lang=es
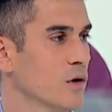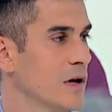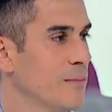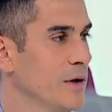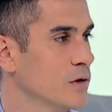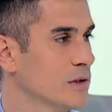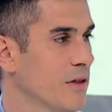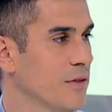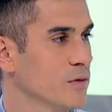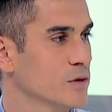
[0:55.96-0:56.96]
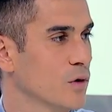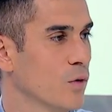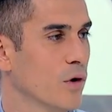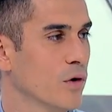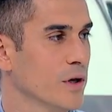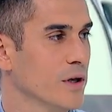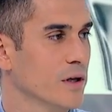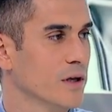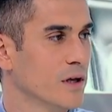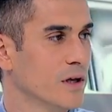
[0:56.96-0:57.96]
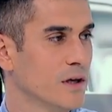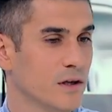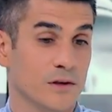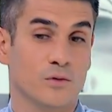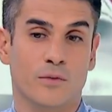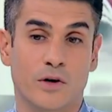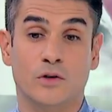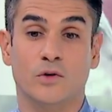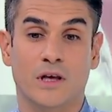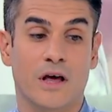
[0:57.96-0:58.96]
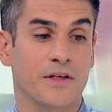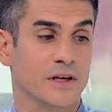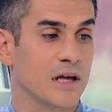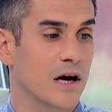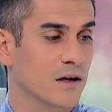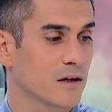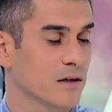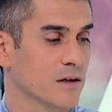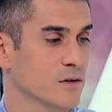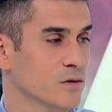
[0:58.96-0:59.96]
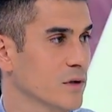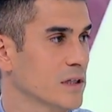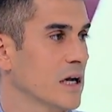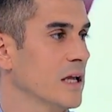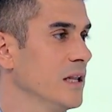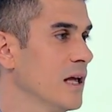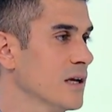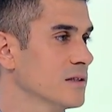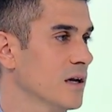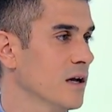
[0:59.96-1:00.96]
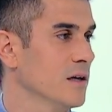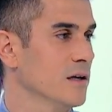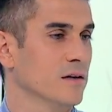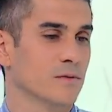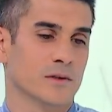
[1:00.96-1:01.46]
con la pelota, a hacer nuestro juego y, tuvimos la suerte de acertar, que nos dio una tranquilidad extra y